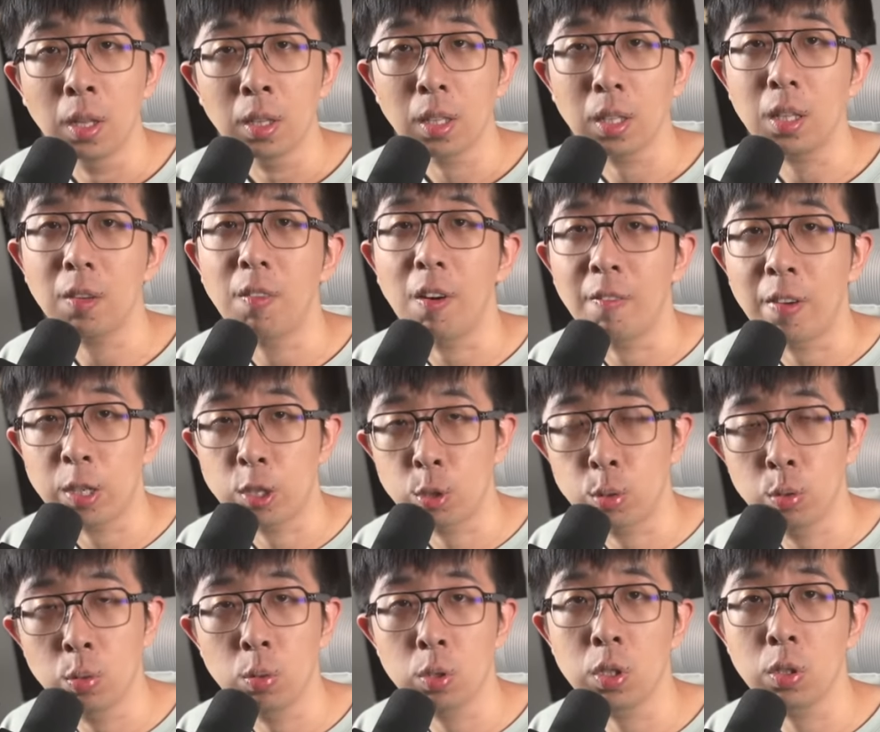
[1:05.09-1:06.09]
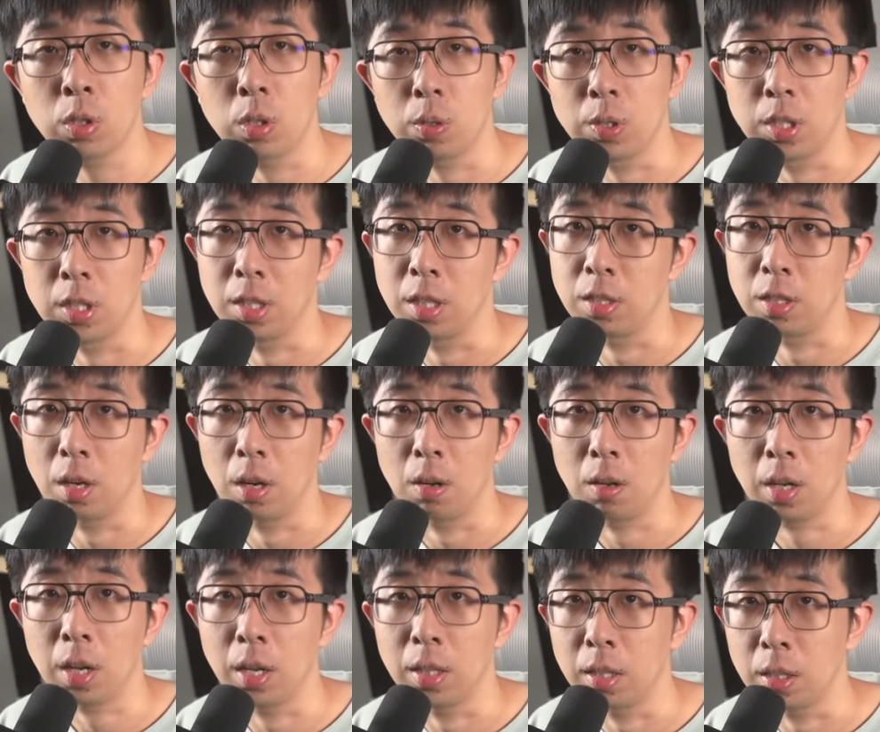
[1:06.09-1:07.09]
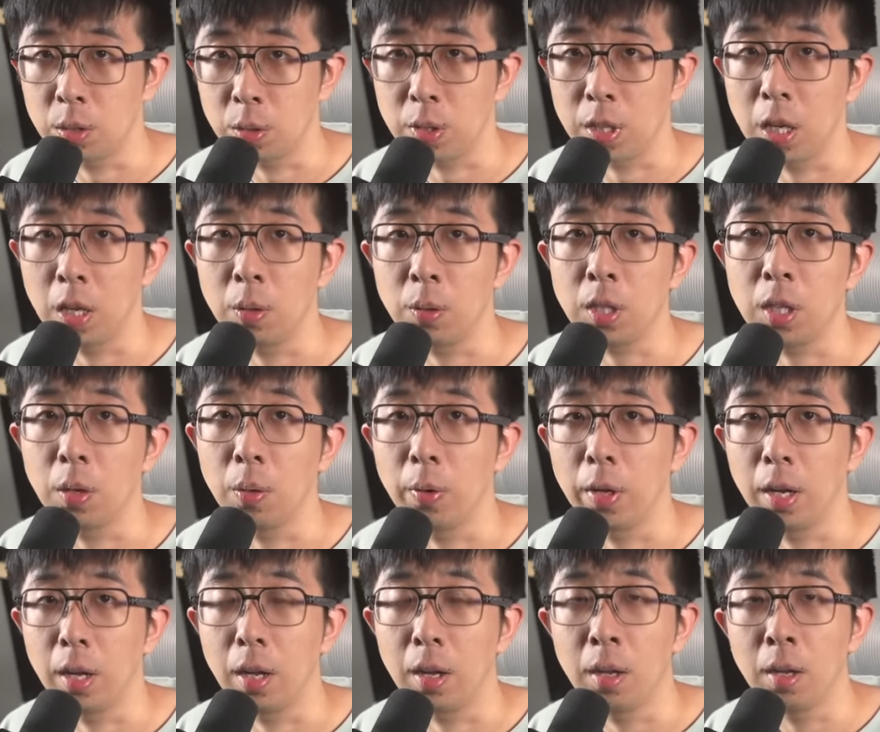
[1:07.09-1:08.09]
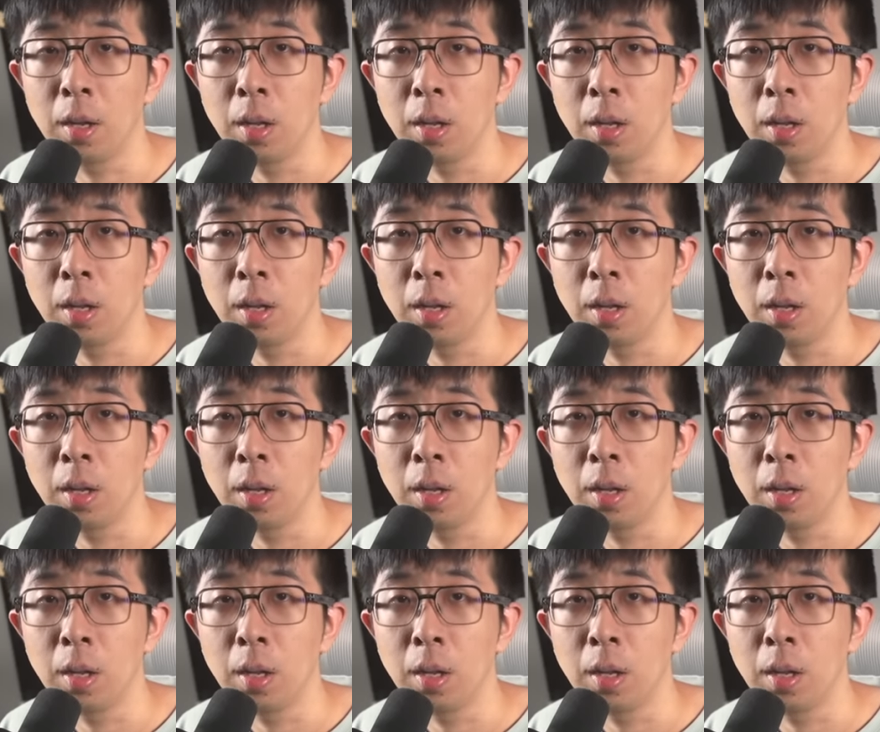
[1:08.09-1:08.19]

但他往外出旧手机的时候，肯定就也有体会了。